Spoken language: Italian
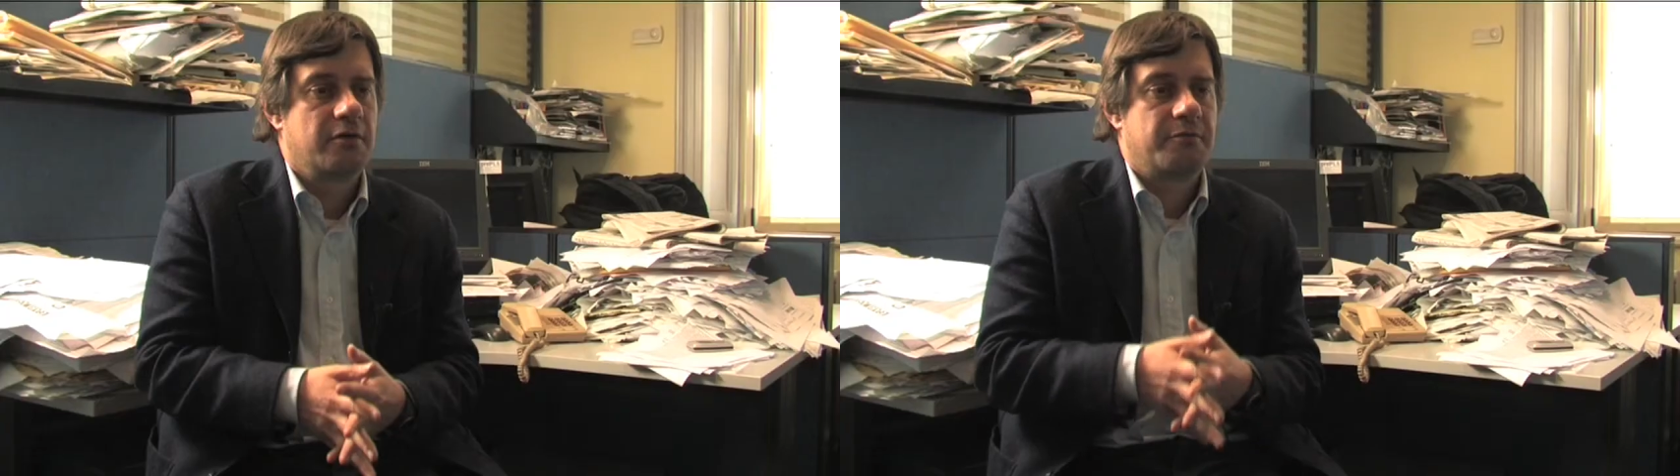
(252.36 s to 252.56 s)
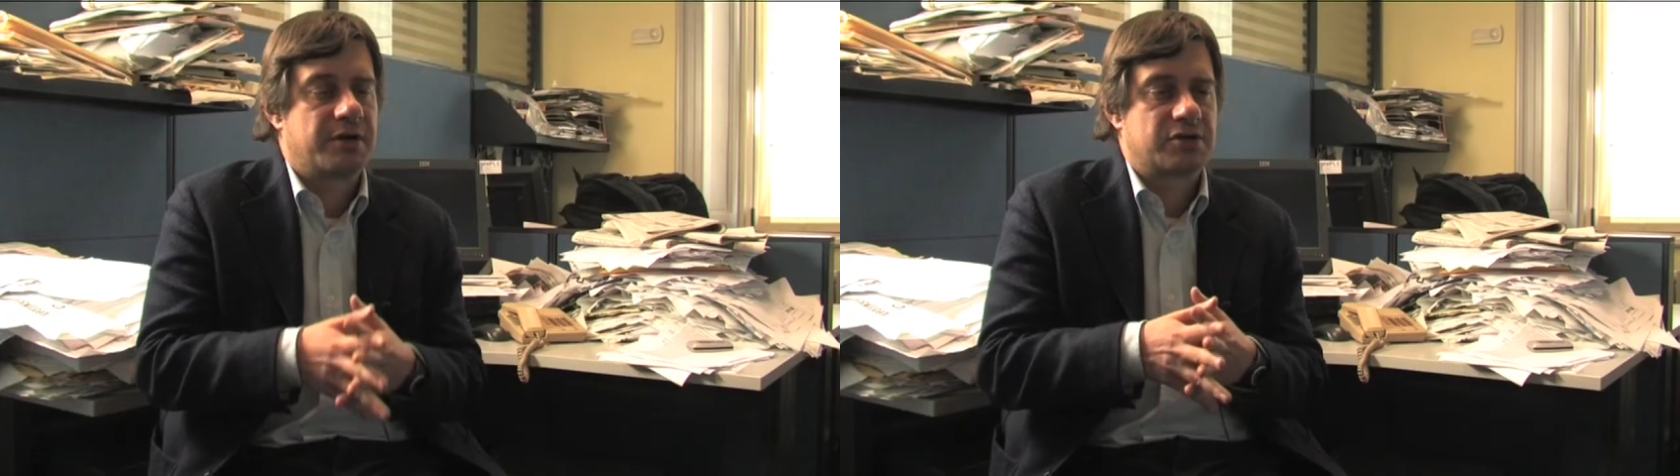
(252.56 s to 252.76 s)

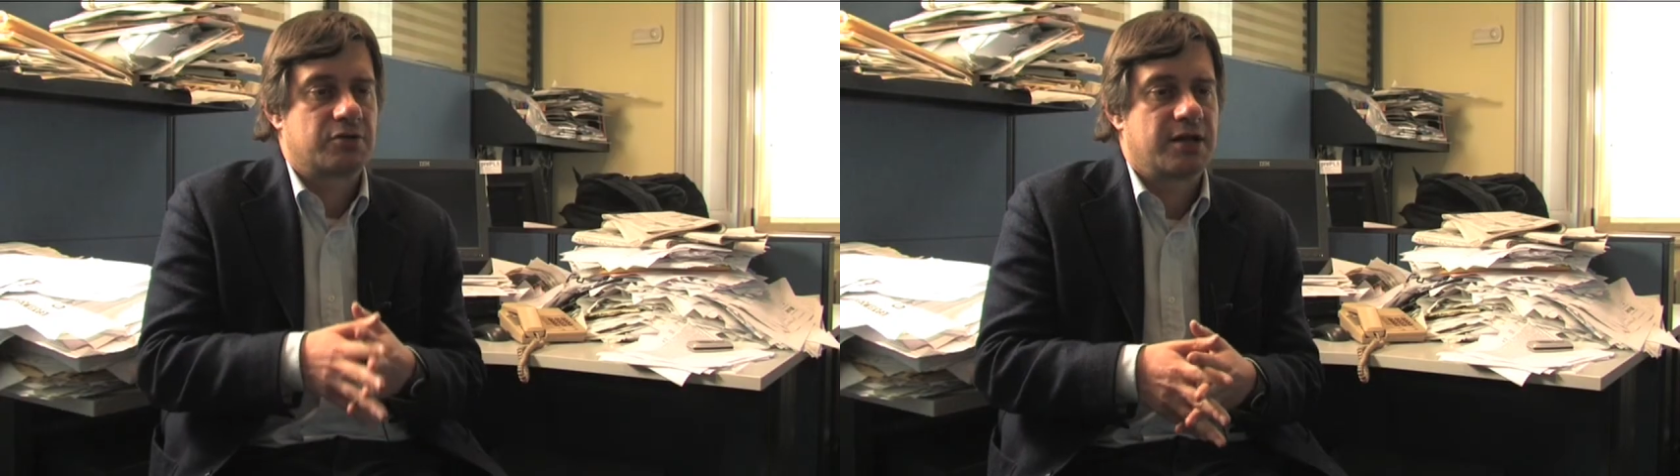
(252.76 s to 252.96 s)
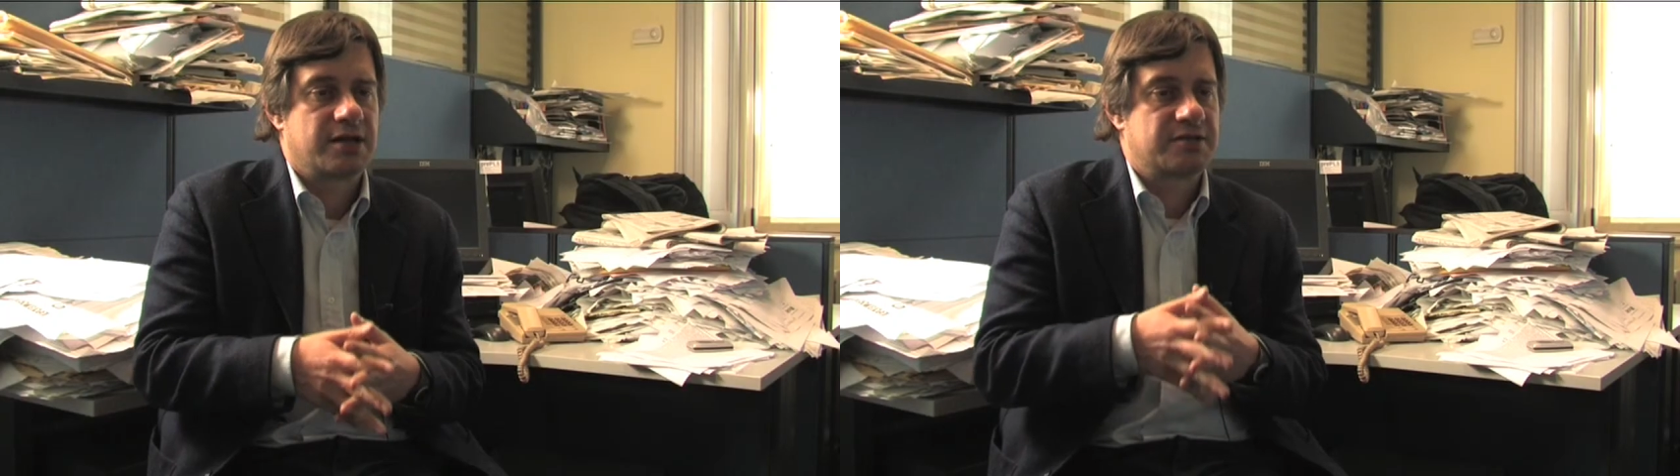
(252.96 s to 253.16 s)

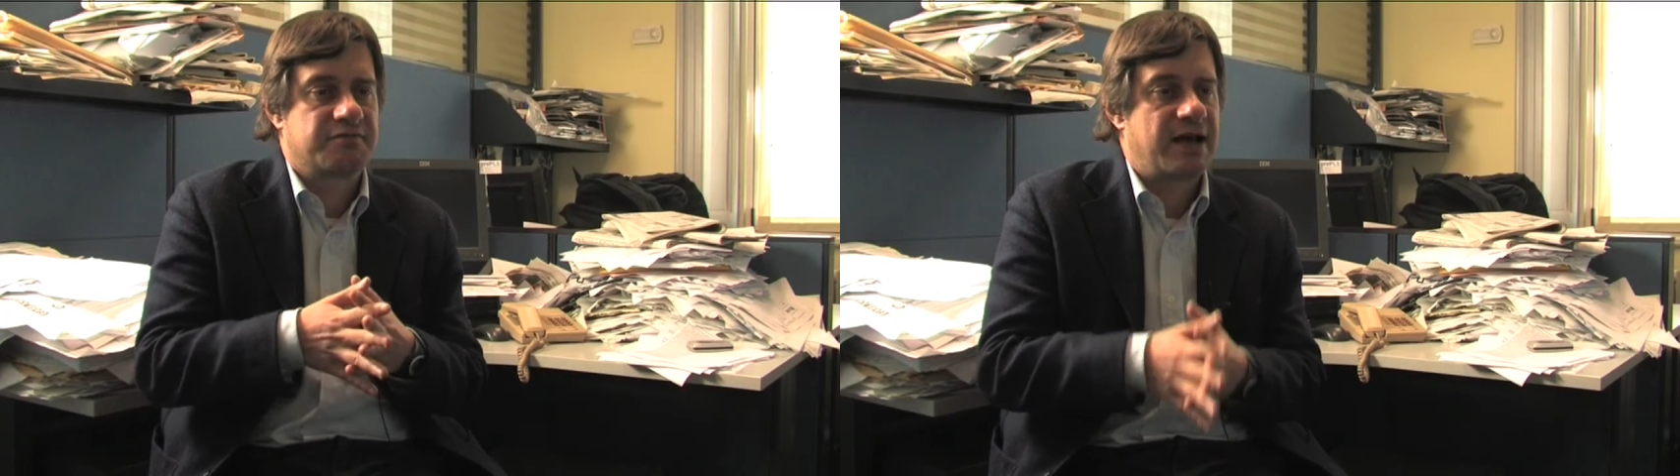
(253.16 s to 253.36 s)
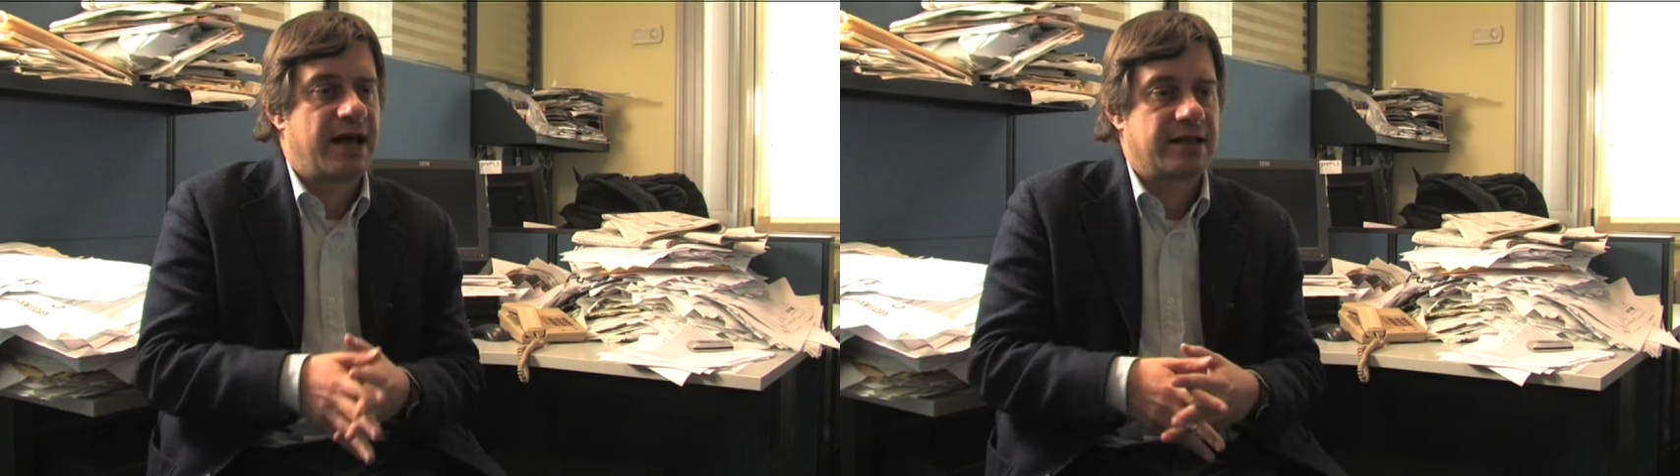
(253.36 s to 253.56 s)
persone
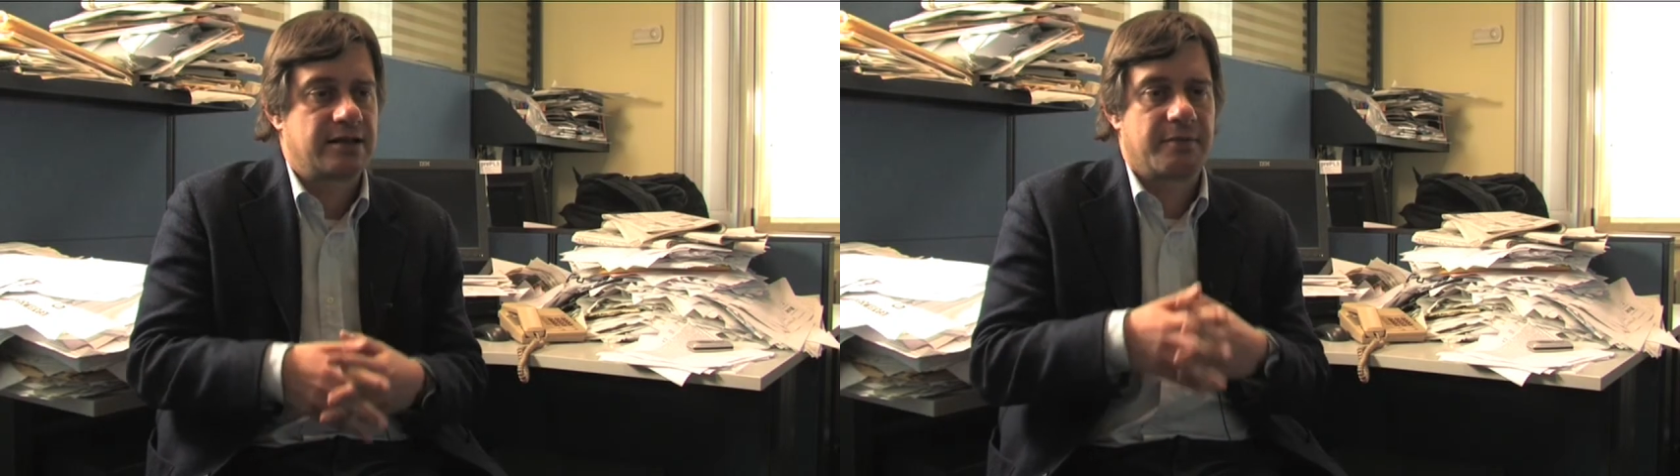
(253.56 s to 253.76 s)
disfatte,